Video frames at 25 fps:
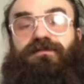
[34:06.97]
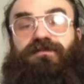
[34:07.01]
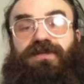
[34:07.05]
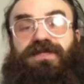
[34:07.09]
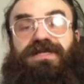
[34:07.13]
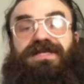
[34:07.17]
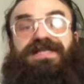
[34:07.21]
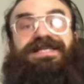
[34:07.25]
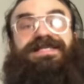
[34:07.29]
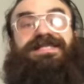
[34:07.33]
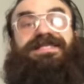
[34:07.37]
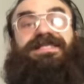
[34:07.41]

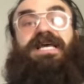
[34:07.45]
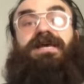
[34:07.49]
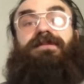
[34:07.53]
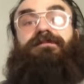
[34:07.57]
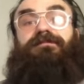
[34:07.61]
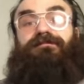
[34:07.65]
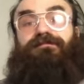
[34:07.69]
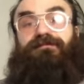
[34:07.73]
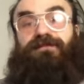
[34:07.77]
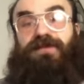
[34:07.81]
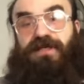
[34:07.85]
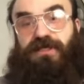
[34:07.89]
Мы
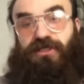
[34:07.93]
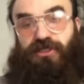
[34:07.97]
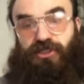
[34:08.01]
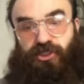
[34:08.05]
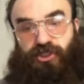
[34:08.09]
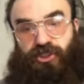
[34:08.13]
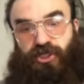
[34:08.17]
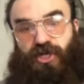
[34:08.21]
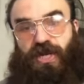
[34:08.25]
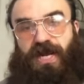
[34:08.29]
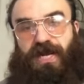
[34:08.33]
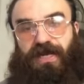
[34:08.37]

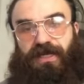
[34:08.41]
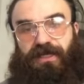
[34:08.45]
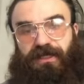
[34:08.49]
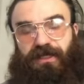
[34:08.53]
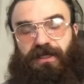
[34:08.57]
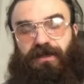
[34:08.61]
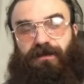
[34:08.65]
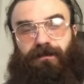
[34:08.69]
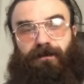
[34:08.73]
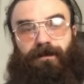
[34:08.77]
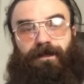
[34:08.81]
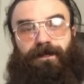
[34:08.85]

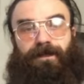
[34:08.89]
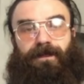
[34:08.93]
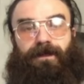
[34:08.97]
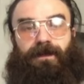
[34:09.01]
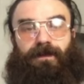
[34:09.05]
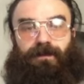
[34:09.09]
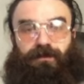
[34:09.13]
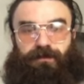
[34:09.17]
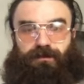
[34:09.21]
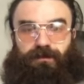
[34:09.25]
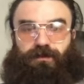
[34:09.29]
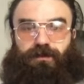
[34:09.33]
замещаем.
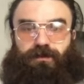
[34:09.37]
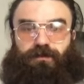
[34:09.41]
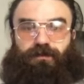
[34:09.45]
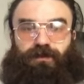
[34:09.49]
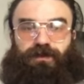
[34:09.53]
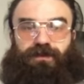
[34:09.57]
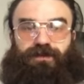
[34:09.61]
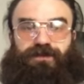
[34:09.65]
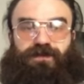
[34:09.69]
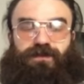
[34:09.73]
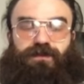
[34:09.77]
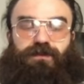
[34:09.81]

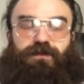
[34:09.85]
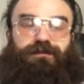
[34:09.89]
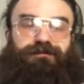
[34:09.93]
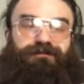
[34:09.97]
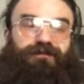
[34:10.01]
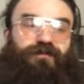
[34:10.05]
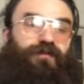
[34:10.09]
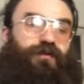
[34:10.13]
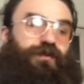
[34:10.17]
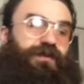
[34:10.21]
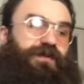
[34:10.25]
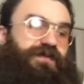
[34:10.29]
Вот и все,
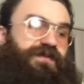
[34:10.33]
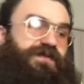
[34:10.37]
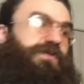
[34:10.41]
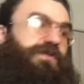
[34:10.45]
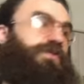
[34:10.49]
вот и